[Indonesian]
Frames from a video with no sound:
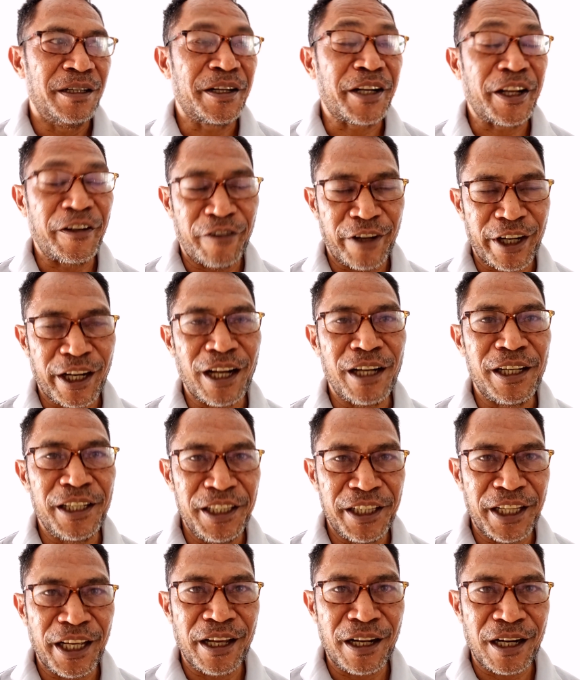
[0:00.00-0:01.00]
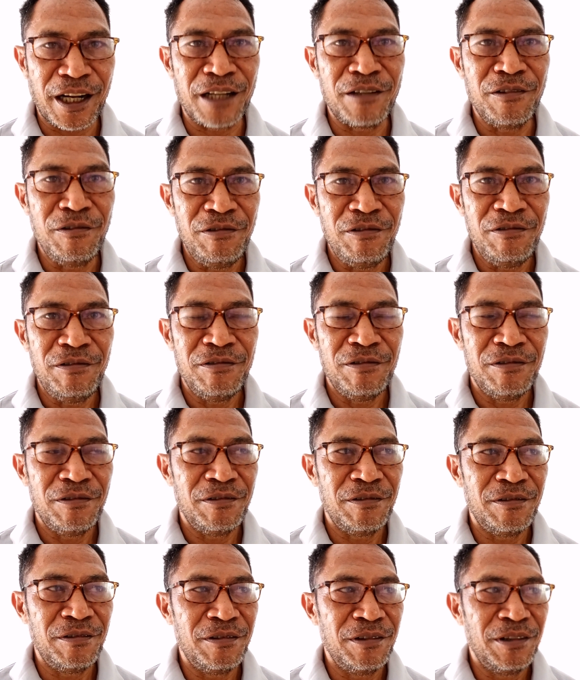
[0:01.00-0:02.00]
regional integrado
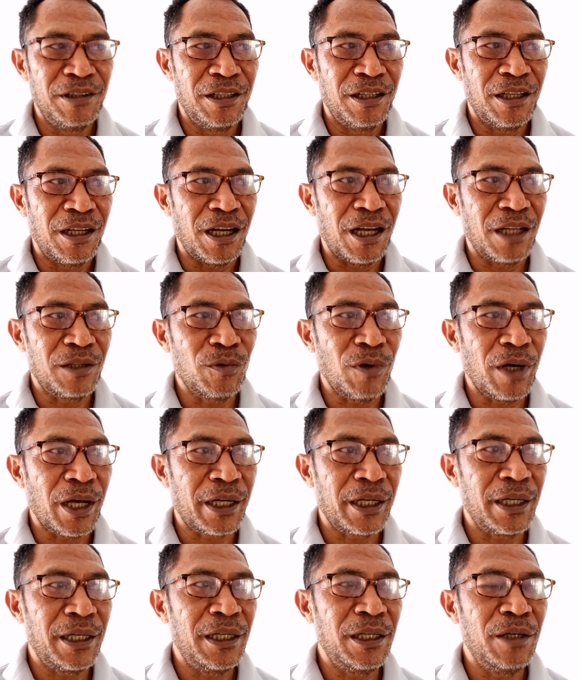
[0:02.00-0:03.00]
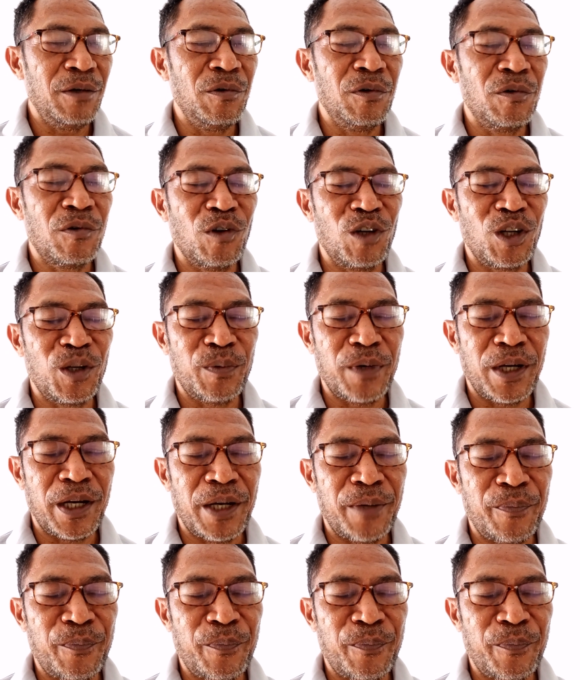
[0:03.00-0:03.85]
atau hari ini menapa